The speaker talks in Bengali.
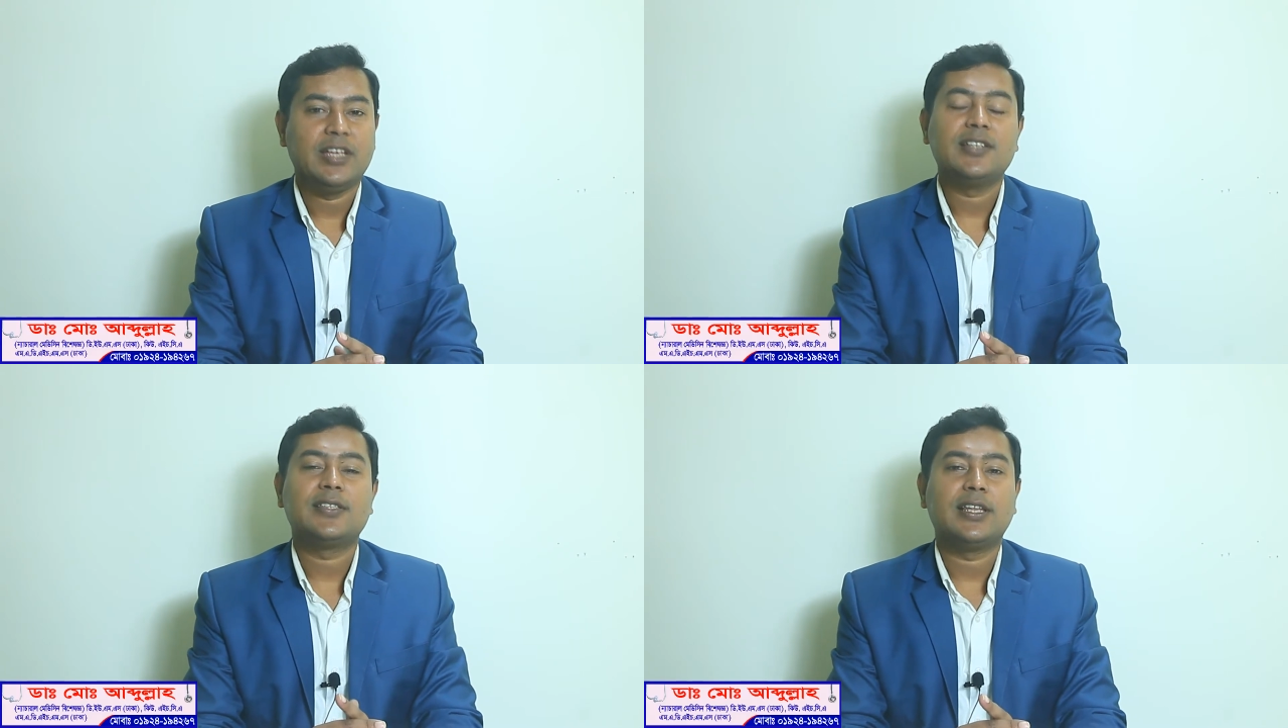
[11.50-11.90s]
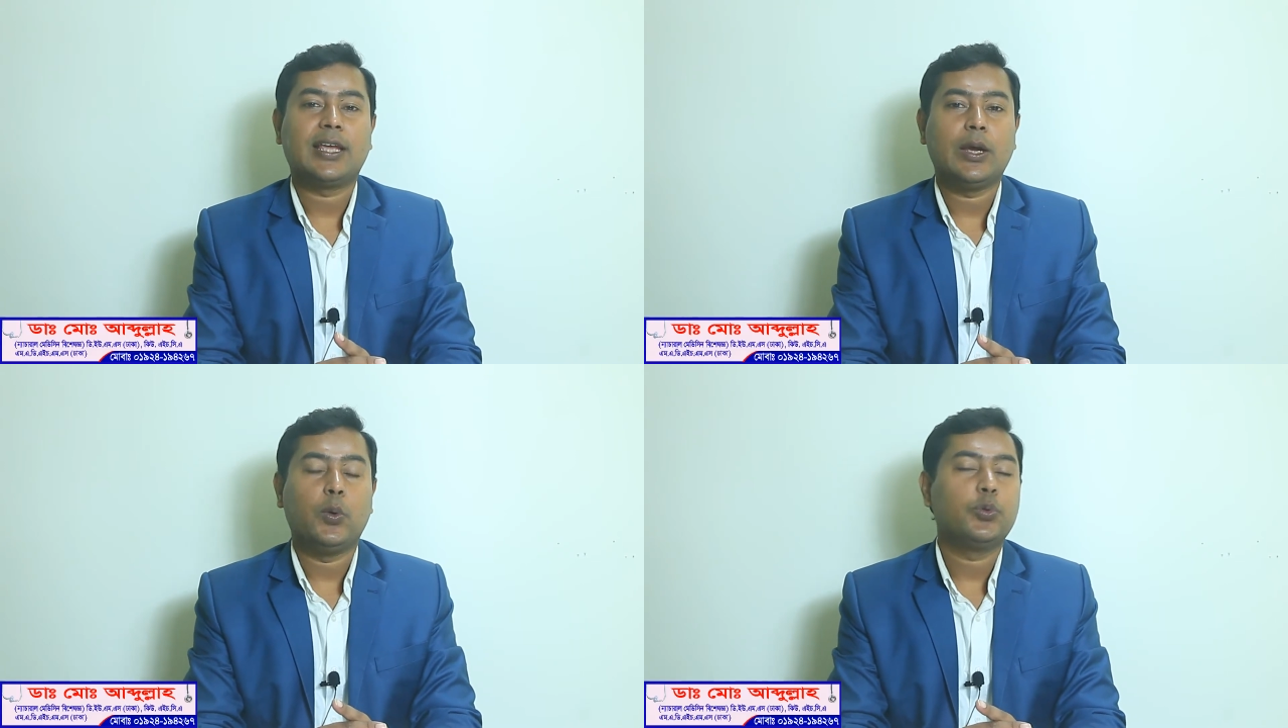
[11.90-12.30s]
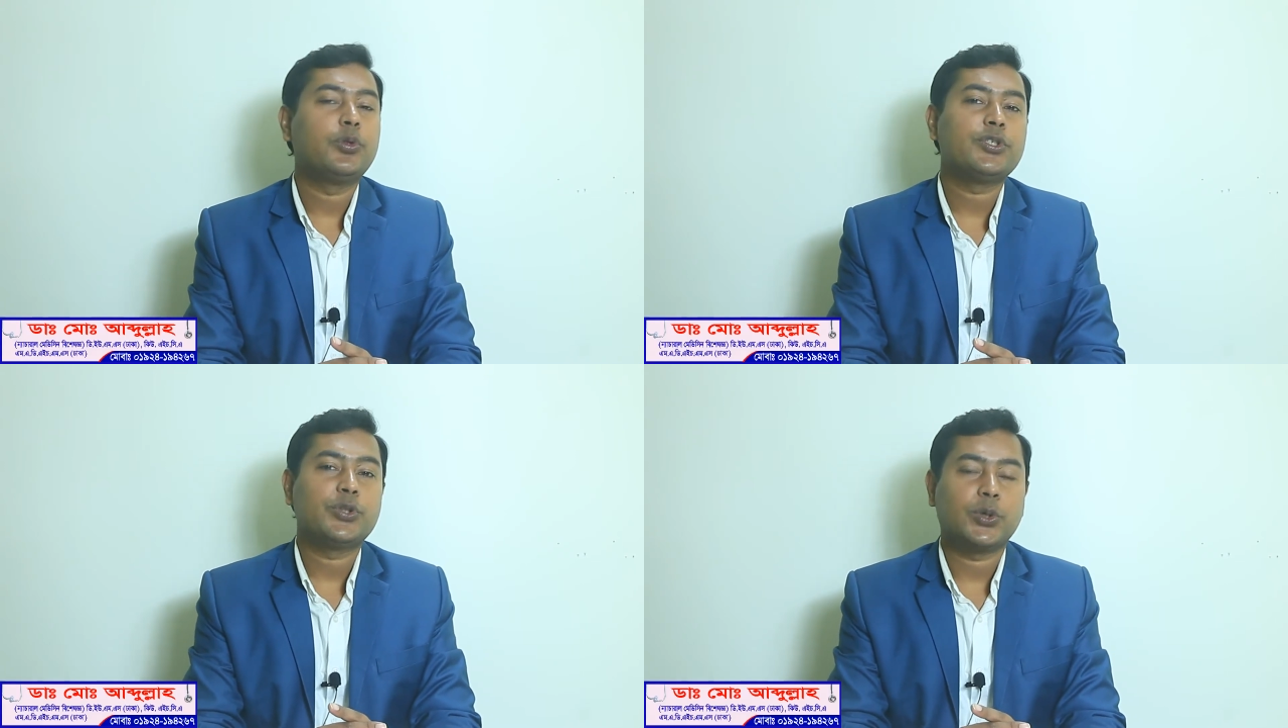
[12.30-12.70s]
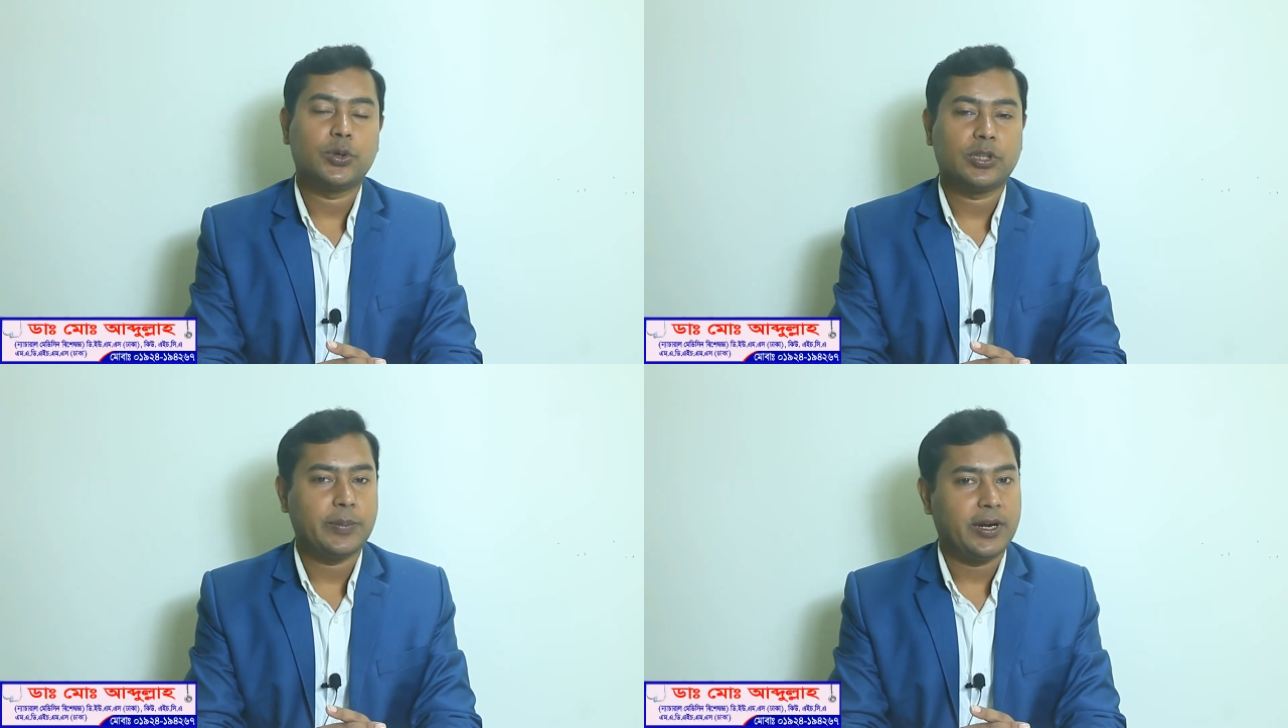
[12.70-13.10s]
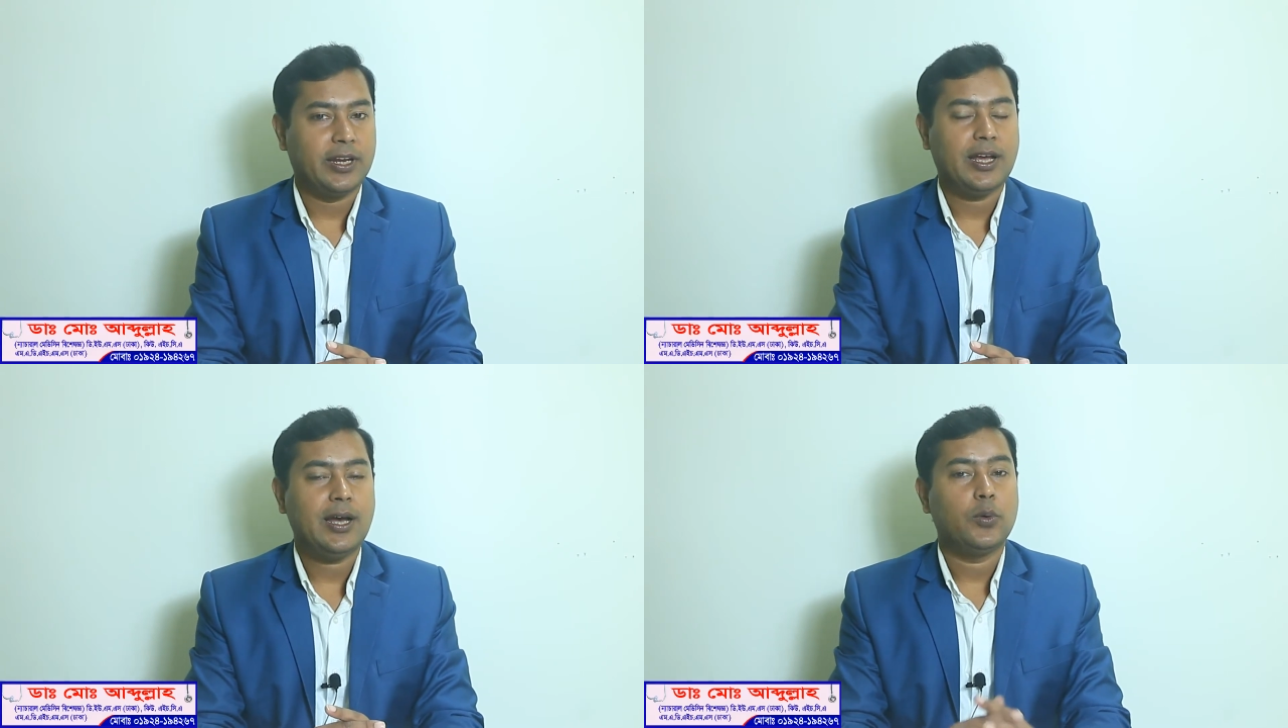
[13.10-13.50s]
স্ত্রীকে উত্তেজিত করতে
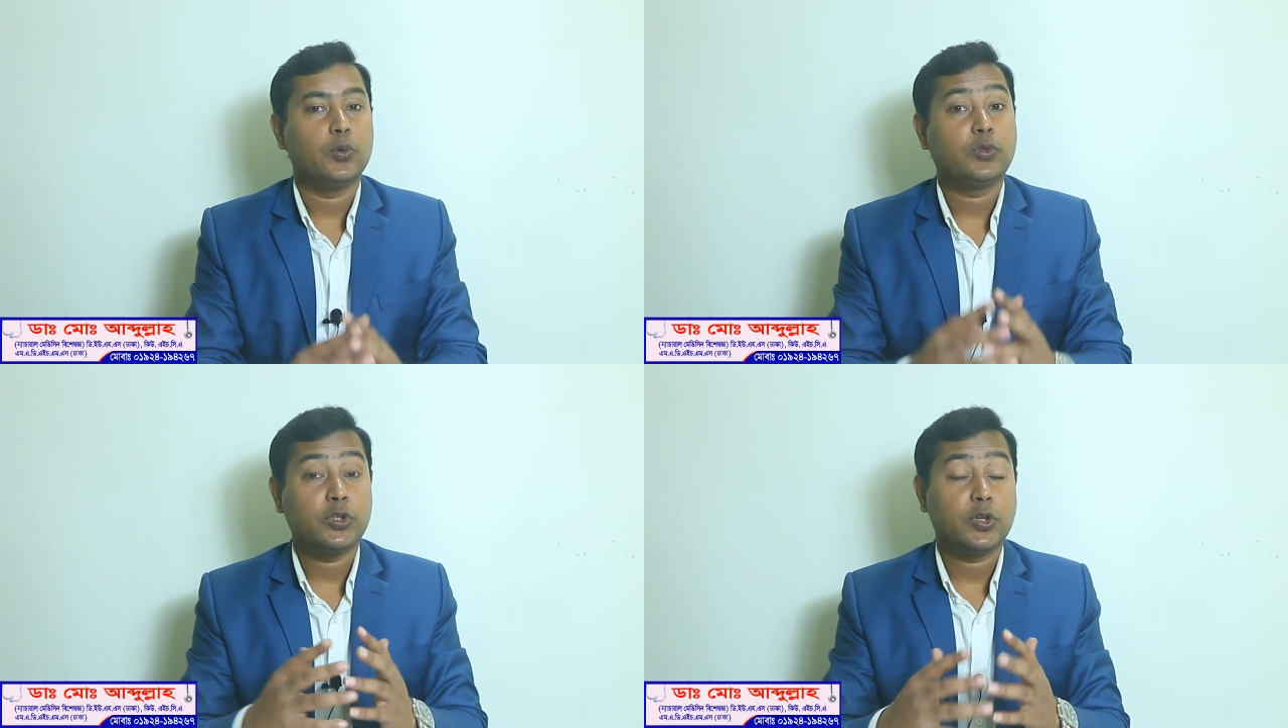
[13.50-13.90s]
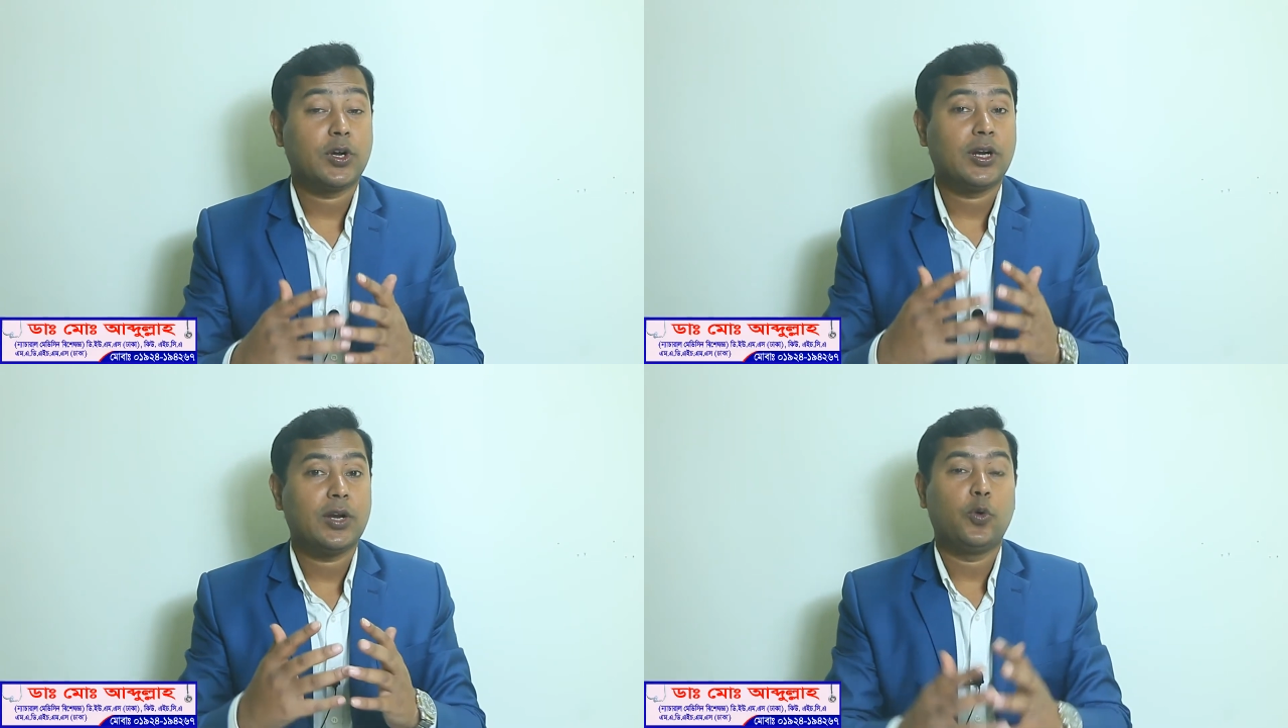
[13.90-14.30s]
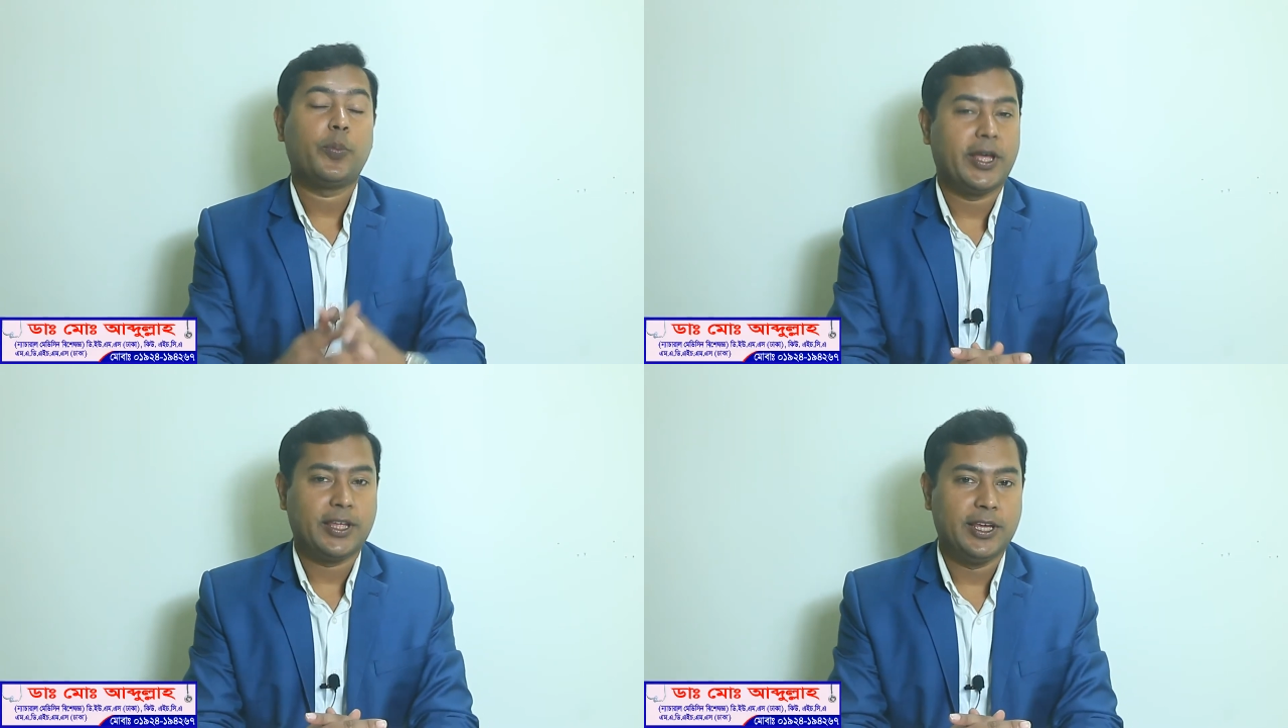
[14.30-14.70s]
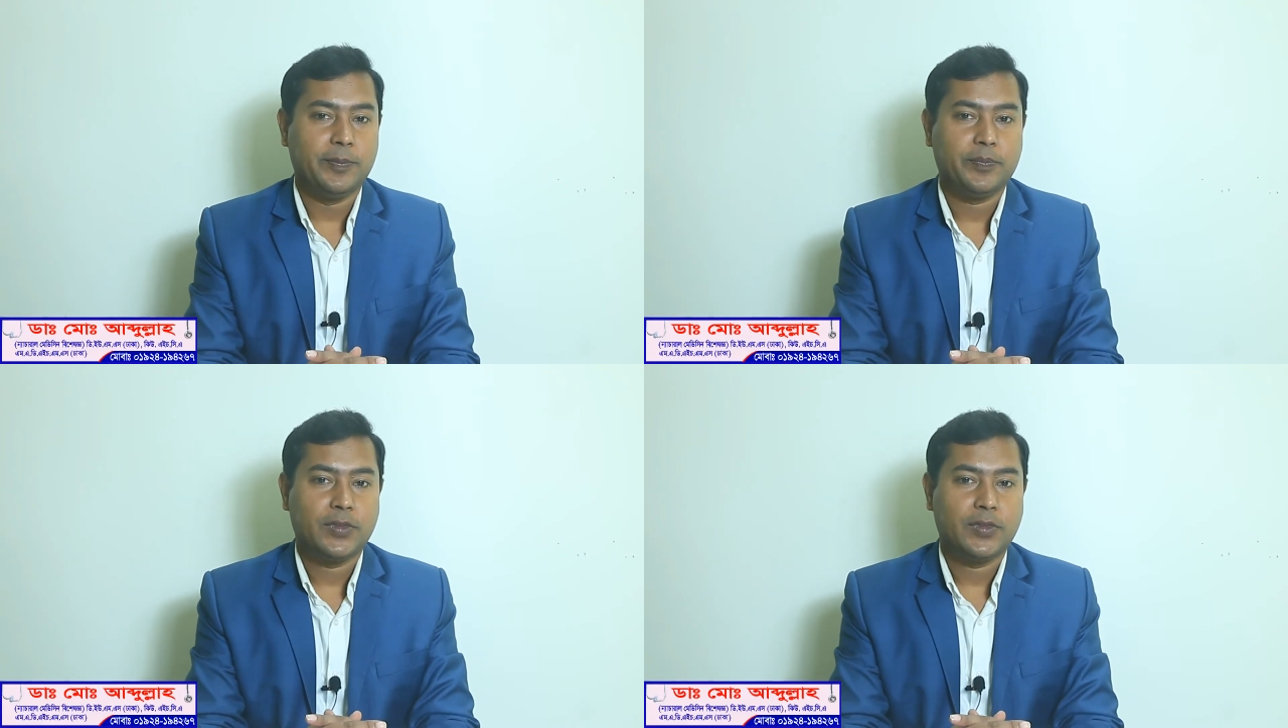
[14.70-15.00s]
পারি না উত্তেজিত করার উপায় কী